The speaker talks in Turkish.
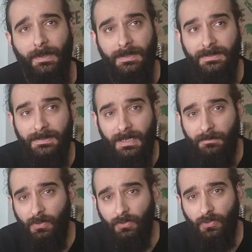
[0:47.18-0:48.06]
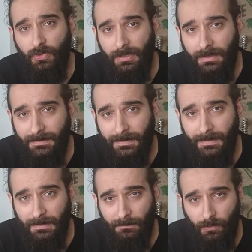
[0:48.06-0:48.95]
aslında en büyük düşülen
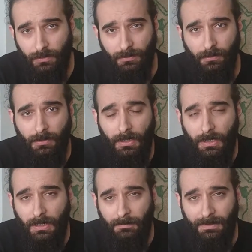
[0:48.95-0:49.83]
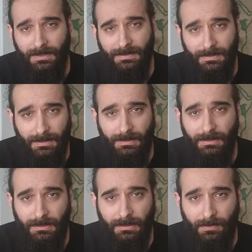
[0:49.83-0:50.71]
hata burada bu. Piyasadaki
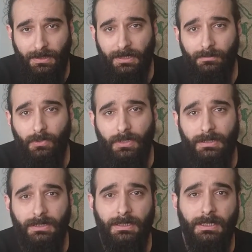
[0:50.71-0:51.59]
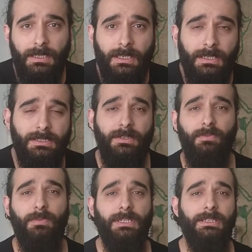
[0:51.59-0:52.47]
yapılan en büyük hata. İşte
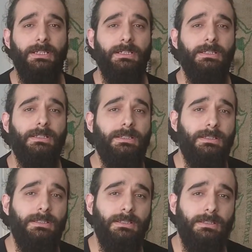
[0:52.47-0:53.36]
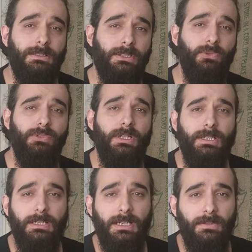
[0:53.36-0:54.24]
bu makina 200 e,
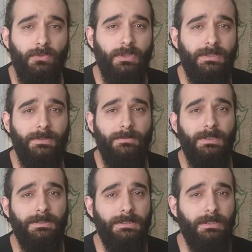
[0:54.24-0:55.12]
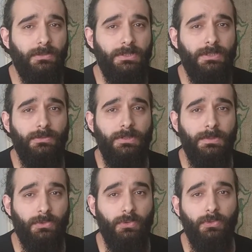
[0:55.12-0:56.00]
tane kahve üretir mantığıyla yola çıkılıyor
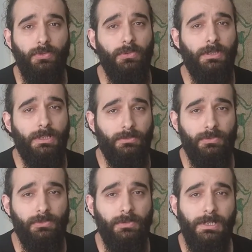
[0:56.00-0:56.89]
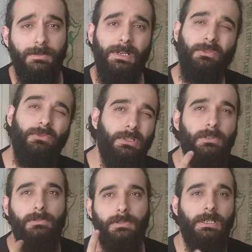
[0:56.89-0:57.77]
ama günlük olarak düşünüyorlar. Yani ben günde
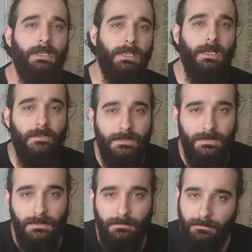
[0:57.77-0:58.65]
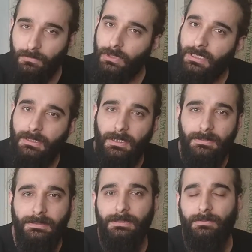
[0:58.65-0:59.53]
200 tane kahve satarım bu da
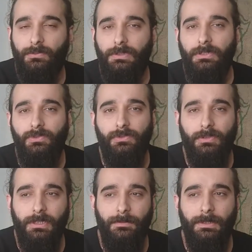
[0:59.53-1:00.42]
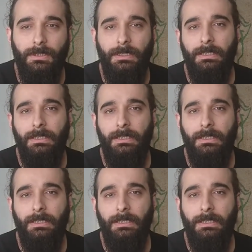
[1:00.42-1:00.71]
kaldırır bunu diye düşünüyorlar ama